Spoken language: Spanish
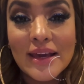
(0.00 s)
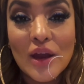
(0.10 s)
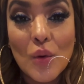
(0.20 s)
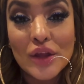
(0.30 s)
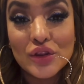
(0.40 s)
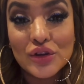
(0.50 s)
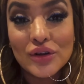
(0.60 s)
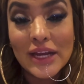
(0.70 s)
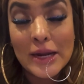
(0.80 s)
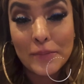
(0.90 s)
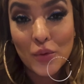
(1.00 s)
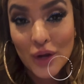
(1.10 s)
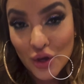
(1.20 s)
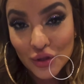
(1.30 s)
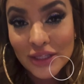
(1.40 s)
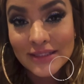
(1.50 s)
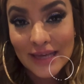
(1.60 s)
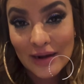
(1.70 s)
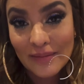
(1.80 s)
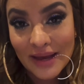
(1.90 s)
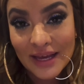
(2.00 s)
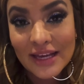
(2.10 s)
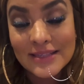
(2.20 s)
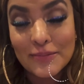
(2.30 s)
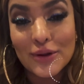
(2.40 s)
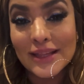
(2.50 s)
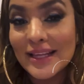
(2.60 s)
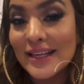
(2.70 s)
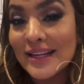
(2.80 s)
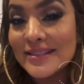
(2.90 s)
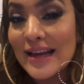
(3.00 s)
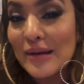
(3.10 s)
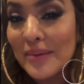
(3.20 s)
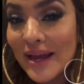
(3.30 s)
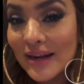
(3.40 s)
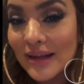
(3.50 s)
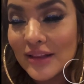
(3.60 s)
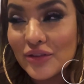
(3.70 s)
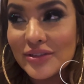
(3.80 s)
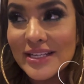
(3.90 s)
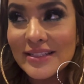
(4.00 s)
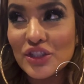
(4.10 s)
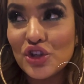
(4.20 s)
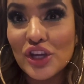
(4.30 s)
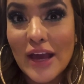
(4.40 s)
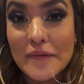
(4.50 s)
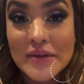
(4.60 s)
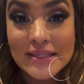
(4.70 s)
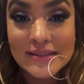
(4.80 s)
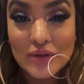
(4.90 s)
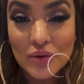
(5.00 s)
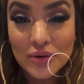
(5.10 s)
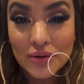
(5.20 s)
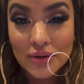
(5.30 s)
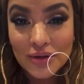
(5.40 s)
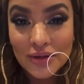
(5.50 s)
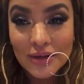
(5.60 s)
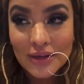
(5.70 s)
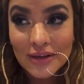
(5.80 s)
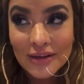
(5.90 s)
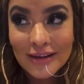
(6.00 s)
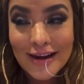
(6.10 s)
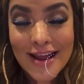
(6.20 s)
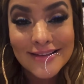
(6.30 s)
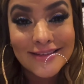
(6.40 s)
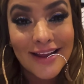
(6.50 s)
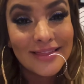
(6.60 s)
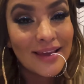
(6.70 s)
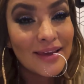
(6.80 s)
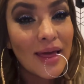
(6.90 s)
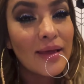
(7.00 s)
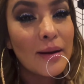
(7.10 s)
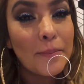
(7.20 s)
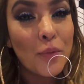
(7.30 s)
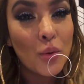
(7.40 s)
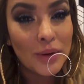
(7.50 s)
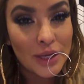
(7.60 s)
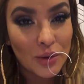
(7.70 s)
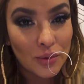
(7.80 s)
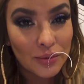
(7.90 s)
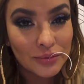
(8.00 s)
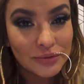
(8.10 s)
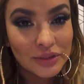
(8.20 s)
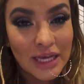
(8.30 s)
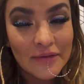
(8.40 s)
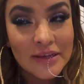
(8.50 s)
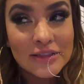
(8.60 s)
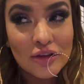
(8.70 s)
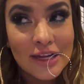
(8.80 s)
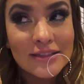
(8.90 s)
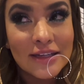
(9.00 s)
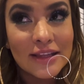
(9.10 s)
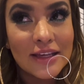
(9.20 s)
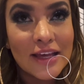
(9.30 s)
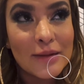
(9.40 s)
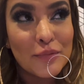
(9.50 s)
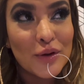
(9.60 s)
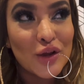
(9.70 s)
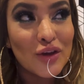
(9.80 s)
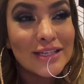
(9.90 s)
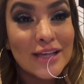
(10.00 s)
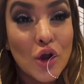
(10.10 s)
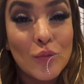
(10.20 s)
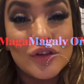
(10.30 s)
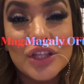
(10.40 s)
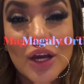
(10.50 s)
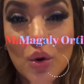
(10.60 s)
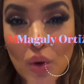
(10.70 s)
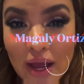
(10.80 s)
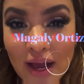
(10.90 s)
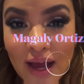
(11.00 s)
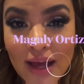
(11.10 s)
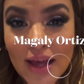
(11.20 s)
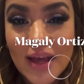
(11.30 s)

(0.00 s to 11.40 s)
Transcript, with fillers: que cuando el público te salva es porque te quiere salvar. Entonces yo ya he visto la estrategia del público, ya he visto la estrategia del público, ya sé cómo se juega.